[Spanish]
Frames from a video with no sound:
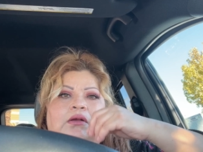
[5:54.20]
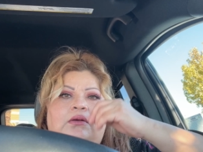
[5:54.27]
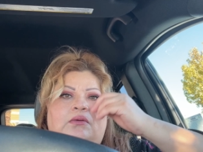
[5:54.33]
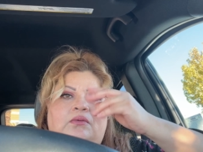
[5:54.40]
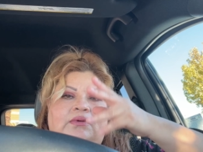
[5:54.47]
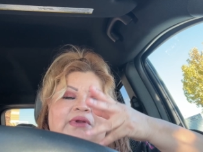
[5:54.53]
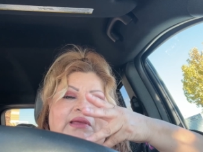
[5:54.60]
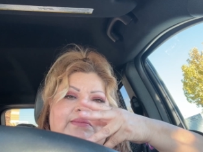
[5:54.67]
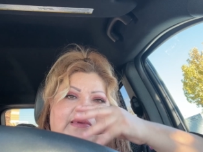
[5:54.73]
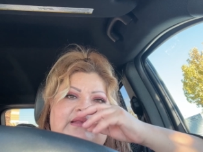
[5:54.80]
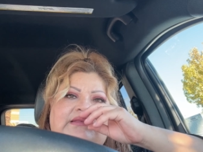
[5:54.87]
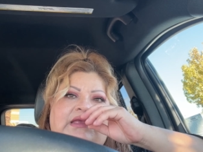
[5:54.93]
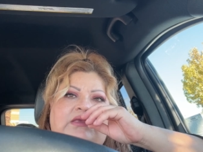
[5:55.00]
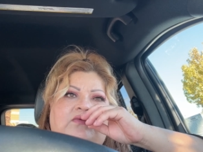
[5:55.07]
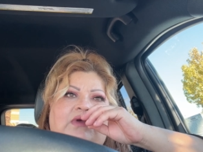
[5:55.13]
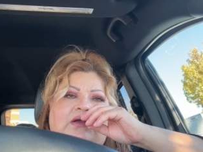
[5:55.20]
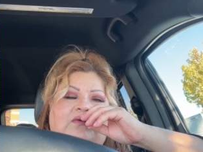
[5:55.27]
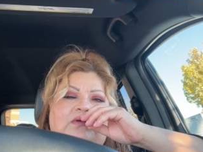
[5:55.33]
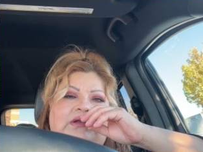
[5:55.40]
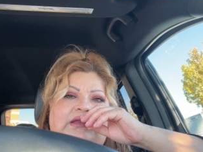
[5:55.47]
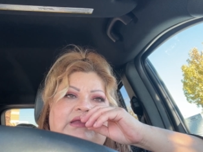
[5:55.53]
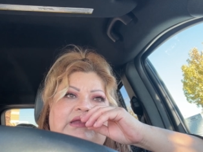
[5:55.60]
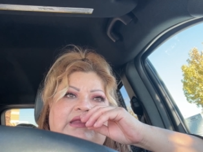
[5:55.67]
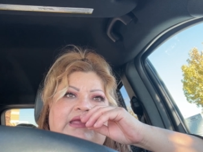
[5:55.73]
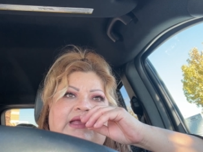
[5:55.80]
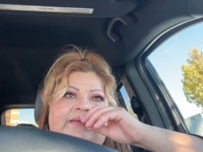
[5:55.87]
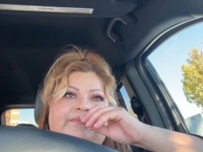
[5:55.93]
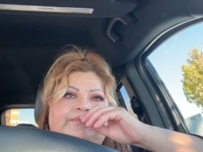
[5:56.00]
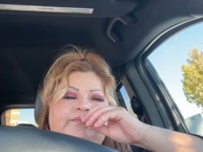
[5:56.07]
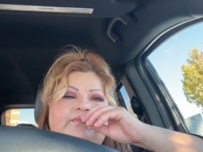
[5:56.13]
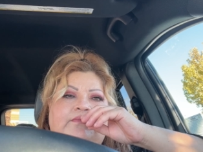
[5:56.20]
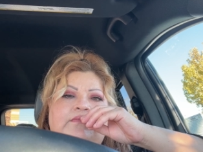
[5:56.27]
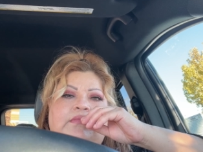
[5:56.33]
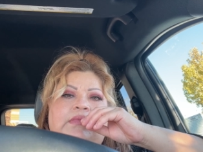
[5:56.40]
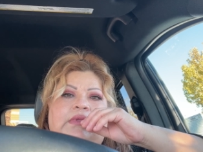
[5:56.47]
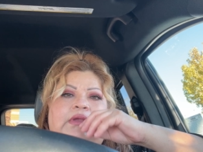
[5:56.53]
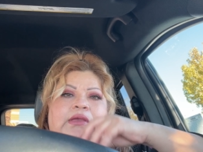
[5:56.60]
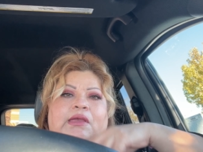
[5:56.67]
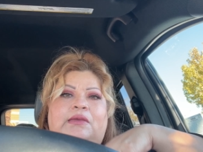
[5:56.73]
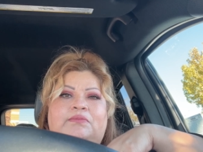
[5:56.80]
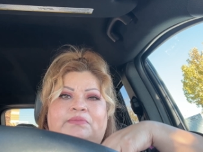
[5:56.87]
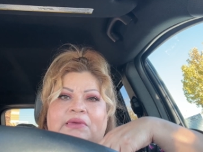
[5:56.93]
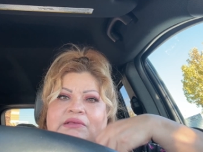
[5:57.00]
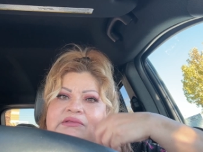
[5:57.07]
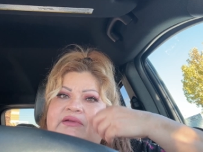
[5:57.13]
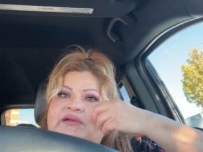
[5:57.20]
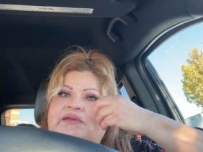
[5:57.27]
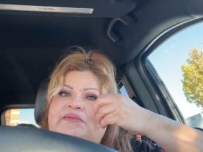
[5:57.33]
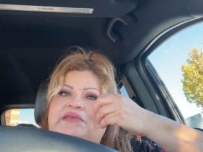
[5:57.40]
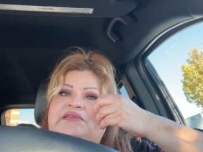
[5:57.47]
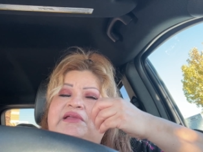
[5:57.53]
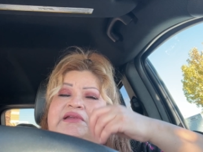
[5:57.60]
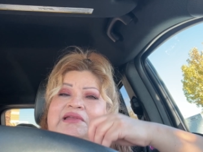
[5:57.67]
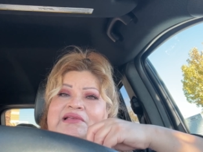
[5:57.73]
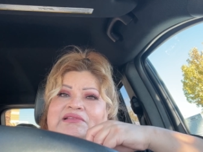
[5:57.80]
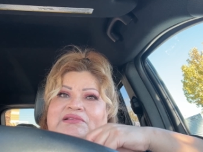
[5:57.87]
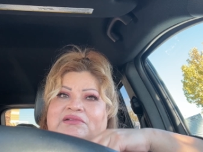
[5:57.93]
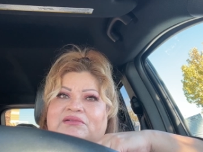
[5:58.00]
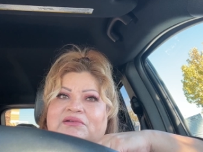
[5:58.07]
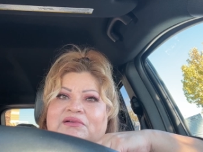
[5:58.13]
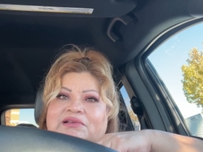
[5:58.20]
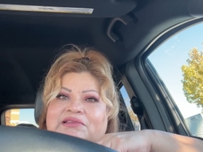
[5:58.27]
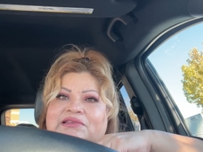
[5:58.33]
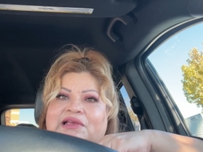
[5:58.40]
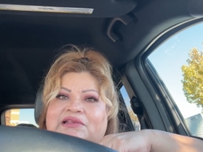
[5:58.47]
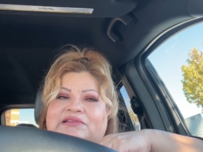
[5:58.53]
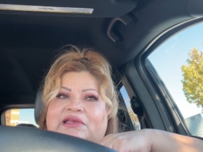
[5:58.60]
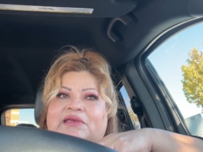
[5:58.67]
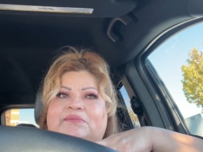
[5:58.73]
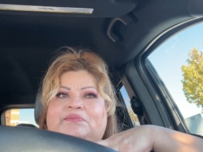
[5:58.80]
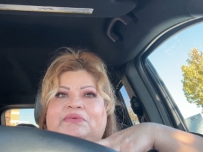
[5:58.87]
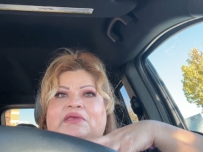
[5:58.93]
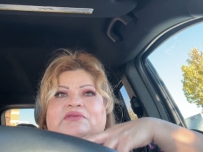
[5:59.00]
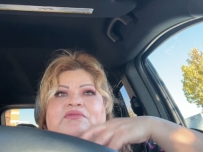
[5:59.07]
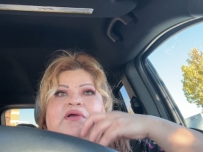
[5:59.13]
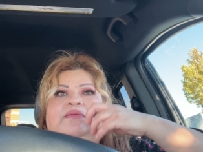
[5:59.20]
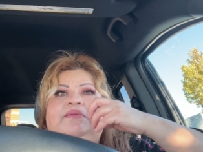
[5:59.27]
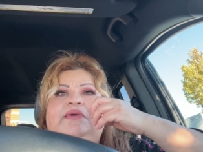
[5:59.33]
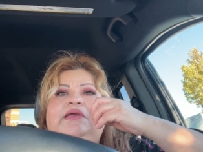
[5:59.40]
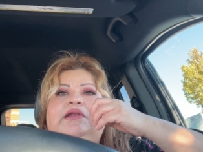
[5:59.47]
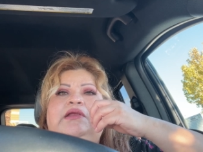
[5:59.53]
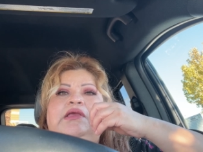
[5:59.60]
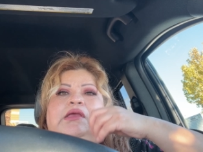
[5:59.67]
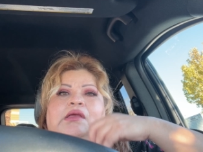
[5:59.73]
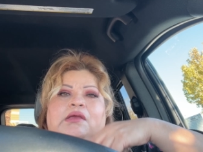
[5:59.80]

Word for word: una vez que yo hago línea, empiezo a revisar las cosas, empiezo a ver